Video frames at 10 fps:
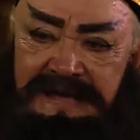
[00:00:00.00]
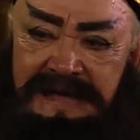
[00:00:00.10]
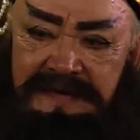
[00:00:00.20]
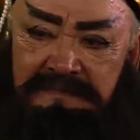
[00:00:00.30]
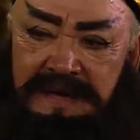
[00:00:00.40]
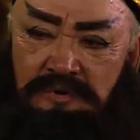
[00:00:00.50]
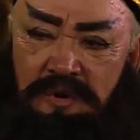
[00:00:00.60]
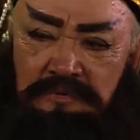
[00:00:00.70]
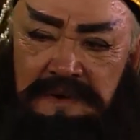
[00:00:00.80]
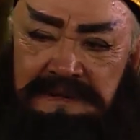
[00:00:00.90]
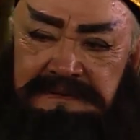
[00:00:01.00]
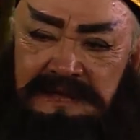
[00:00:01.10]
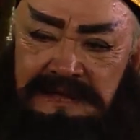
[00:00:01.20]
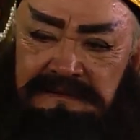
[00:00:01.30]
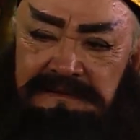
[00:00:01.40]
mà nhà quyền
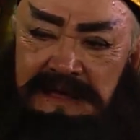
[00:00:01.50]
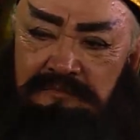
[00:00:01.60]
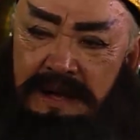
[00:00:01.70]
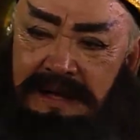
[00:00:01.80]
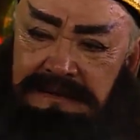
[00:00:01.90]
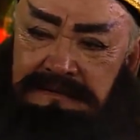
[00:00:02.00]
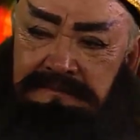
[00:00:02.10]
thị phải trải qua